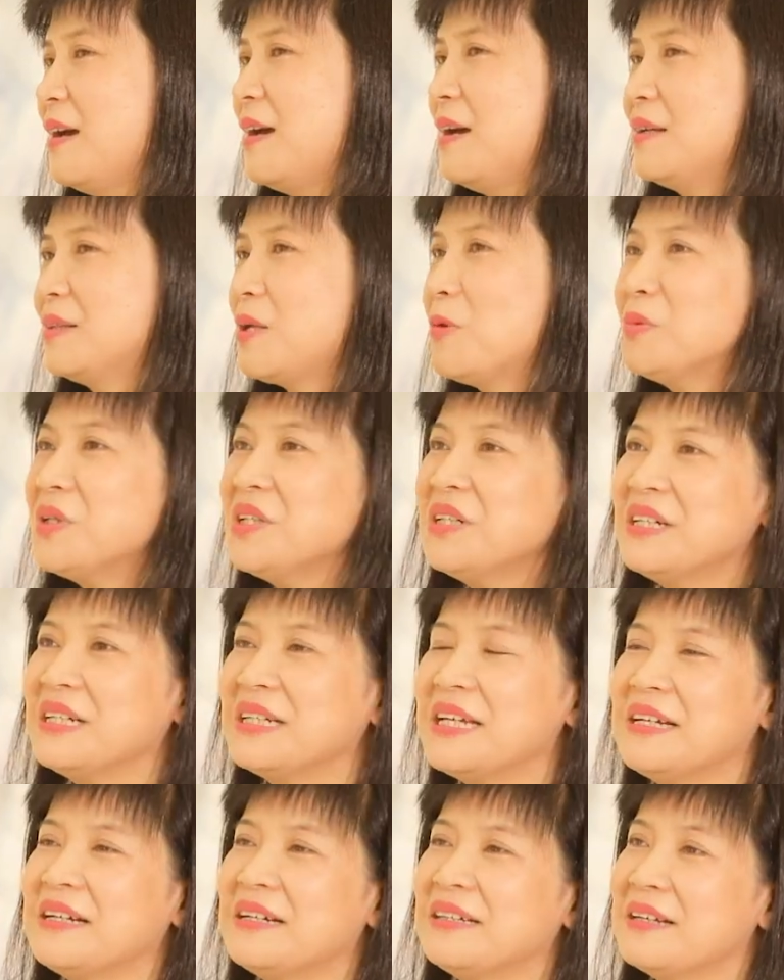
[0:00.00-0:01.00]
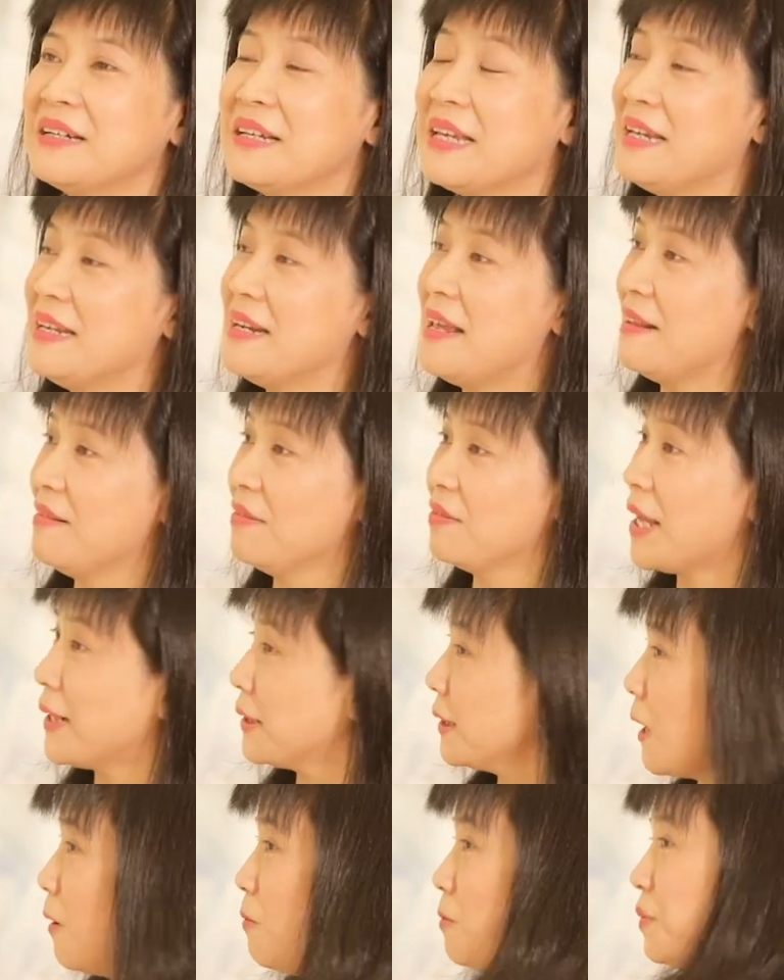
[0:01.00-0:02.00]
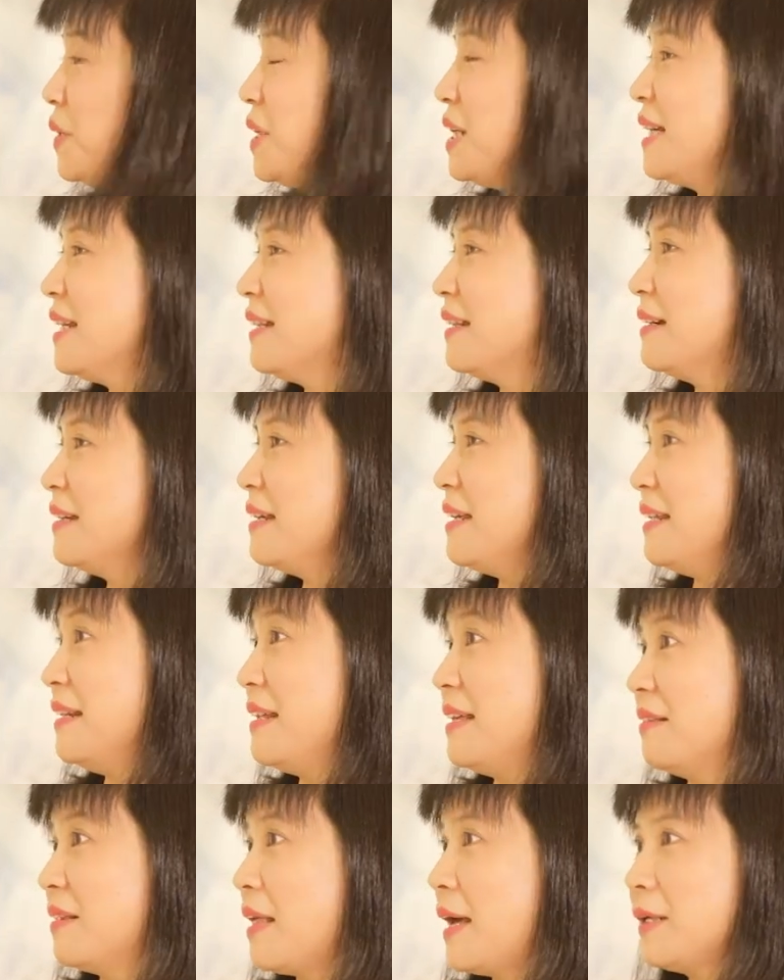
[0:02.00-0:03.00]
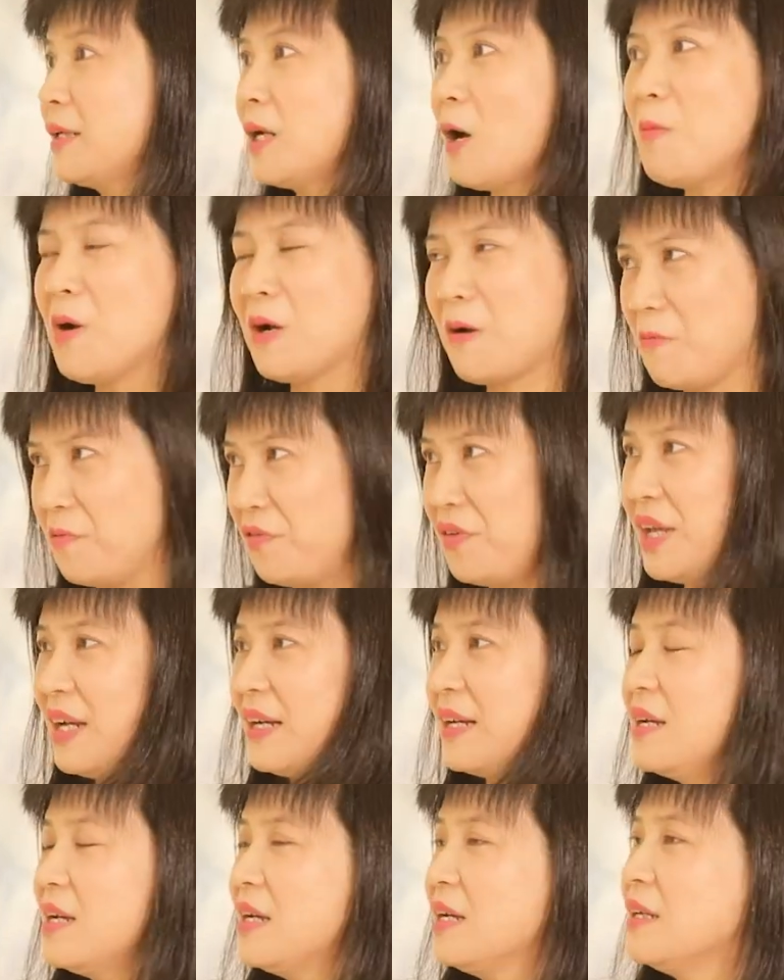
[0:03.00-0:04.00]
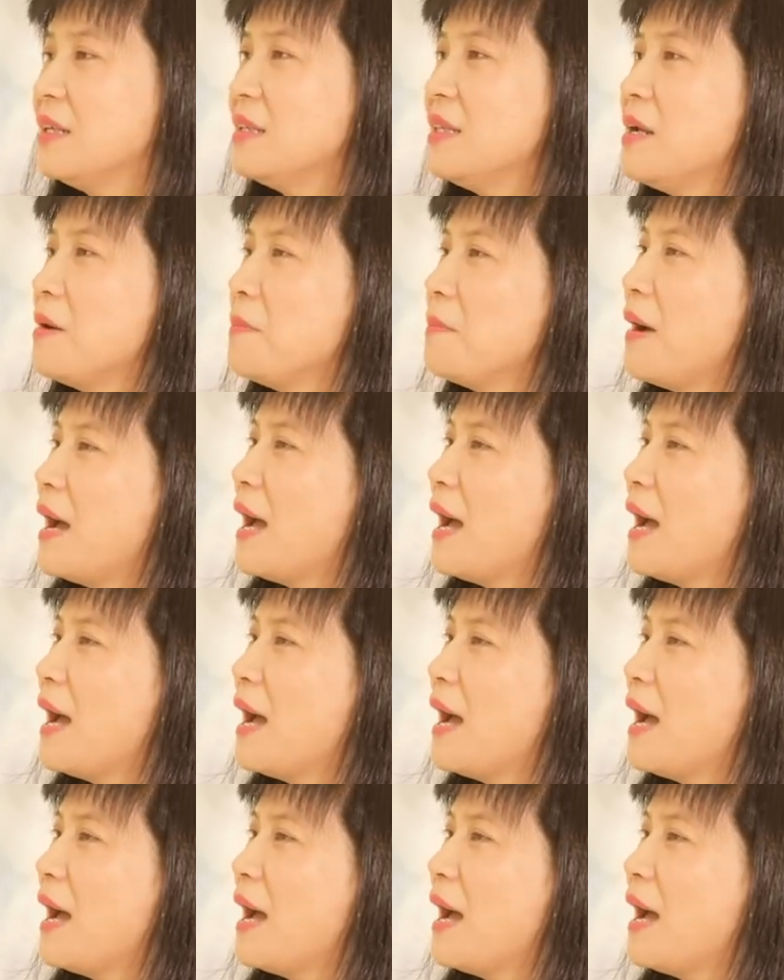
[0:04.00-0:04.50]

à, thông thường khi người ta nghĩ đến thành công thì người ta nghĩ đến thành công ở công việc nhưng